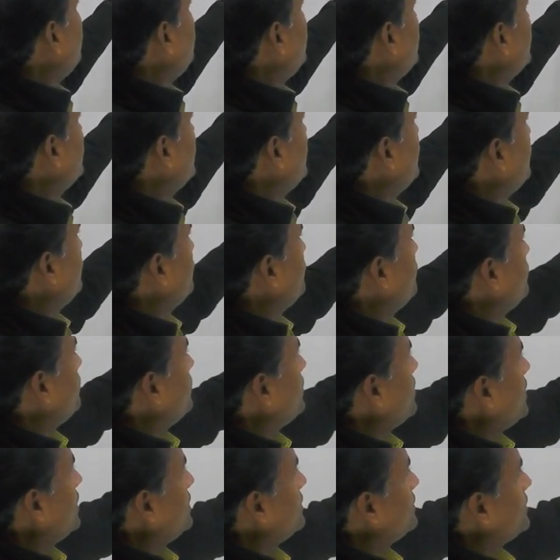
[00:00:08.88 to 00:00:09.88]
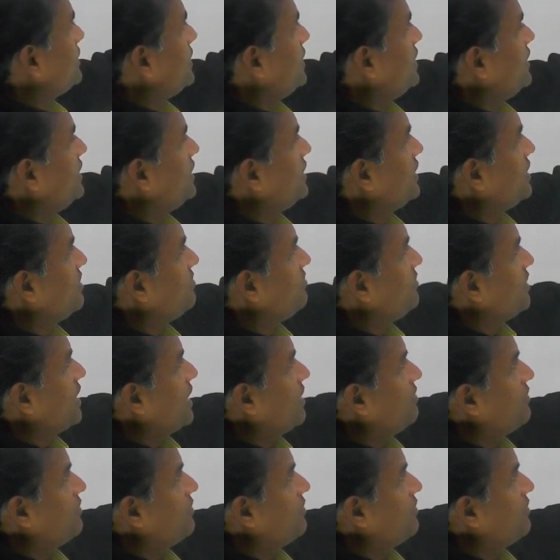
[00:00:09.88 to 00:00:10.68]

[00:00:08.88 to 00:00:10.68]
है प्रतिरोधों का श्रेणी क्रम